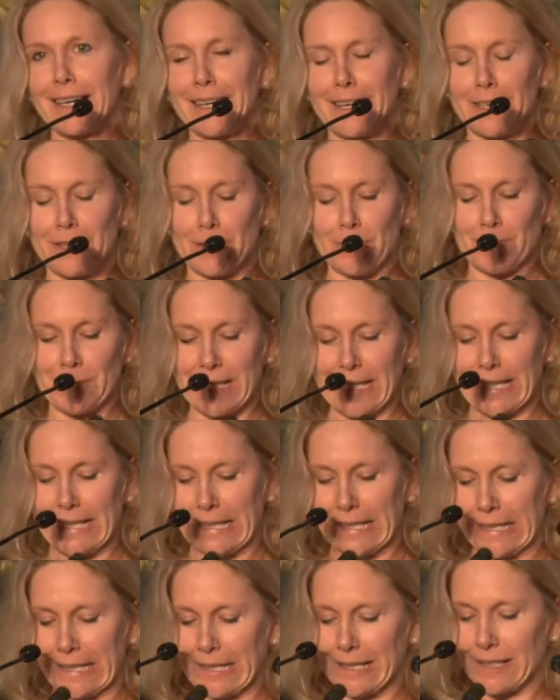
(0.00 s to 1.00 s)
et
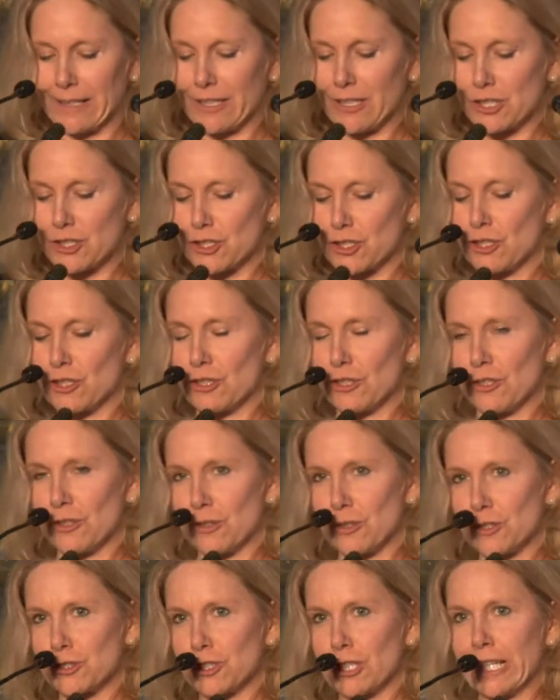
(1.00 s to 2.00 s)

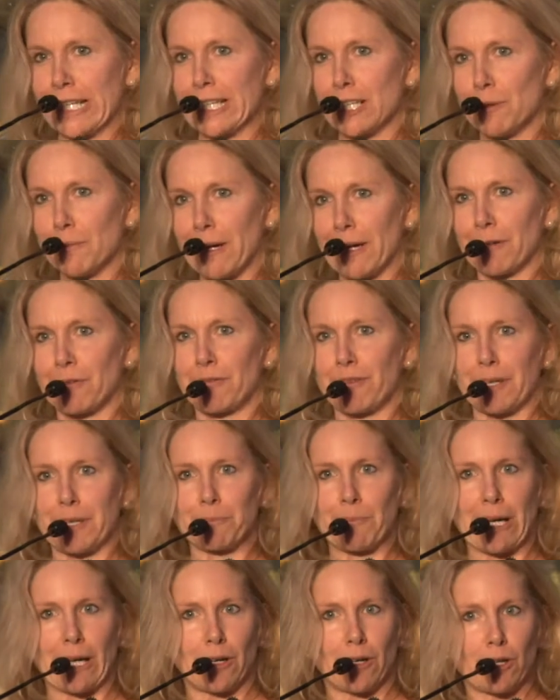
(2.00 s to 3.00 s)
je, je, les nomme en
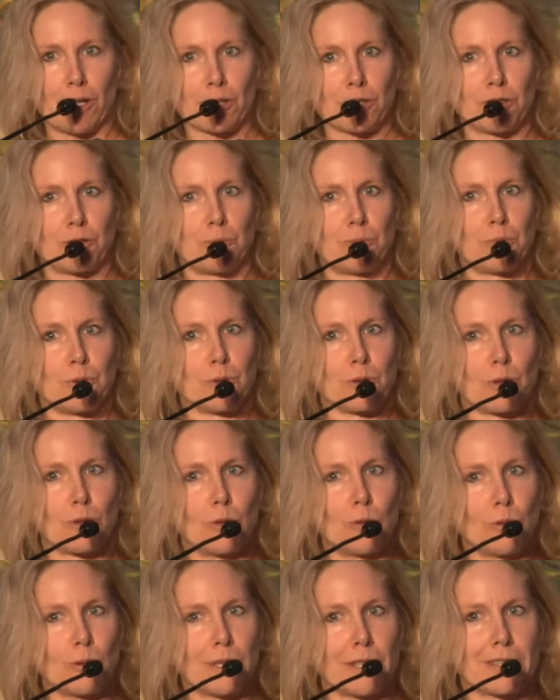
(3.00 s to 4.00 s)
fait par ordre de
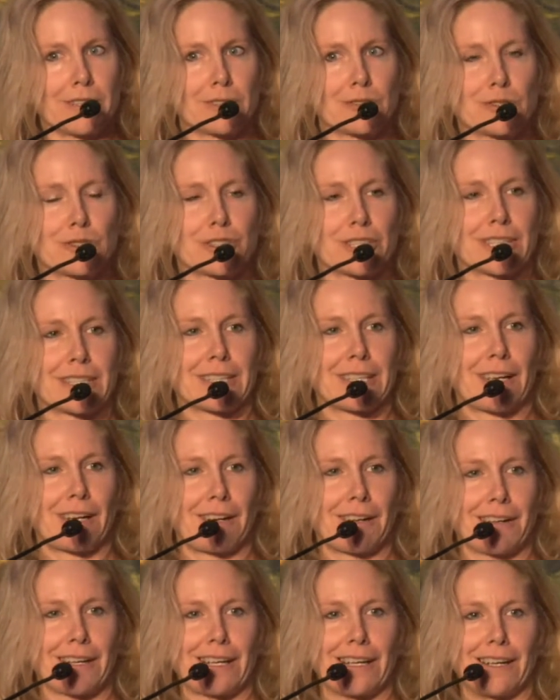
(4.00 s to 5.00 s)
bureau du
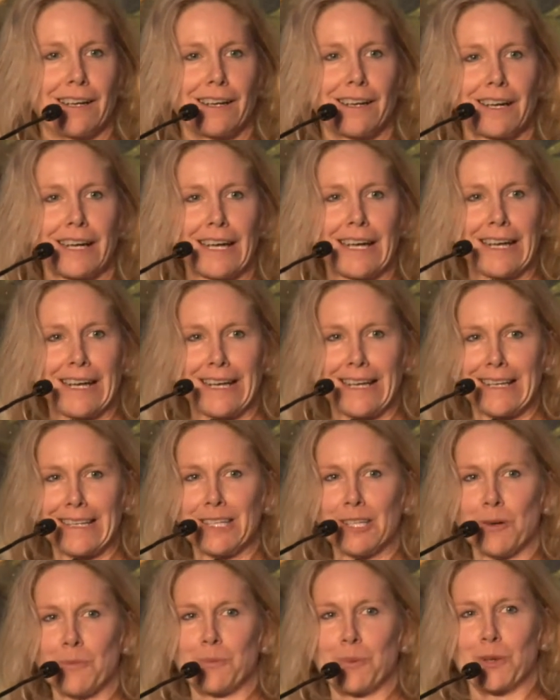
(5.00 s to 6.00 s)
secteur. Alors,
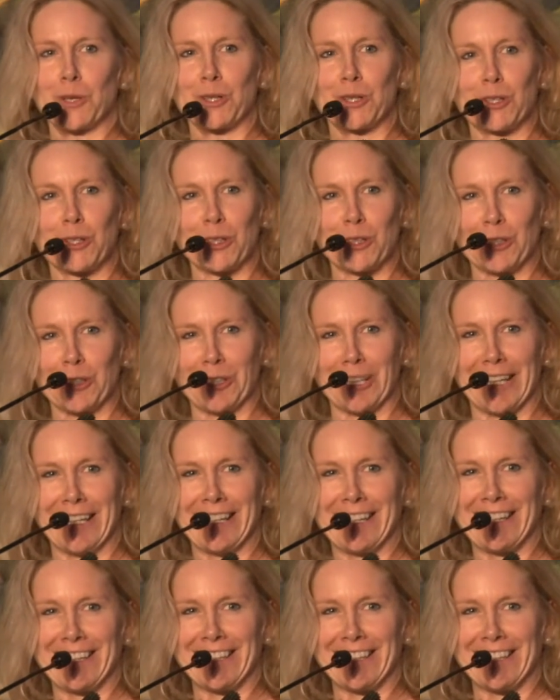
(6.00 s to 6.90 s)
il n'y a, pas de,